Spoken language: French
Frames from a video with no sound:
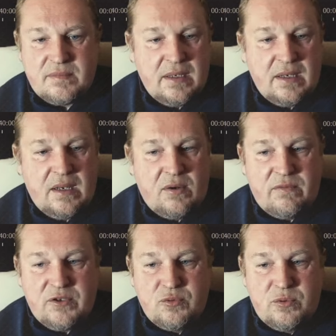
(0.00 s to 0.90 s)
Et là, on
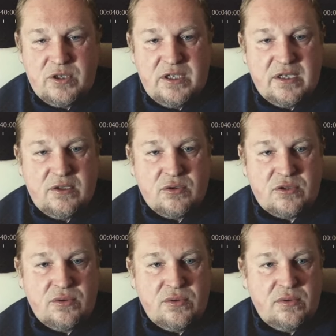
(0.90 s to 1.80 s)
va double-cliquer
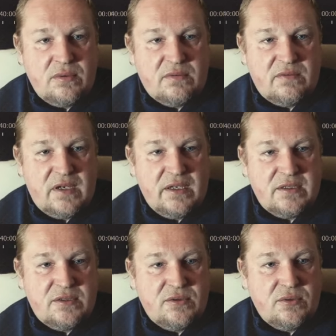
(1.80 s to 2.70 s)
dessus, on va aller
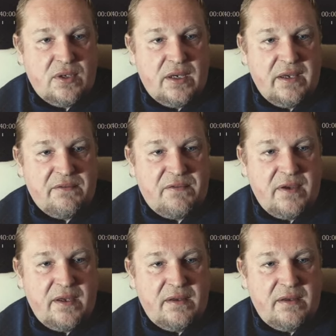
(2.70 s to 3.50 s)
sur Effets.